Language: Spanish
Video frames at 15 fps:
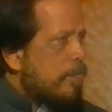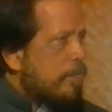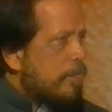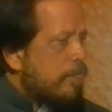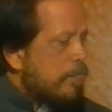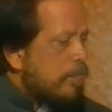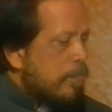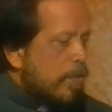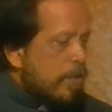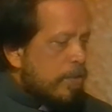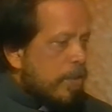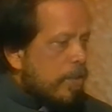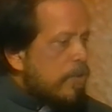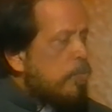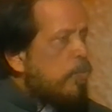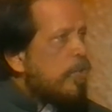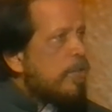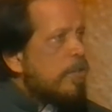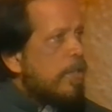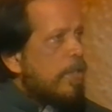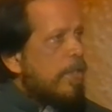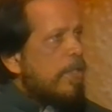mm, las
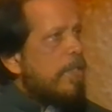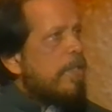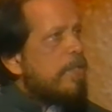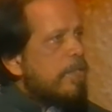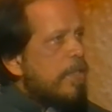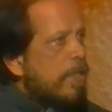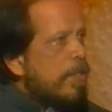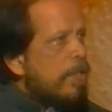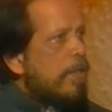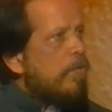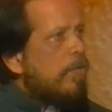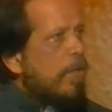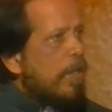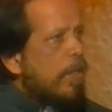respuestas que, que salen del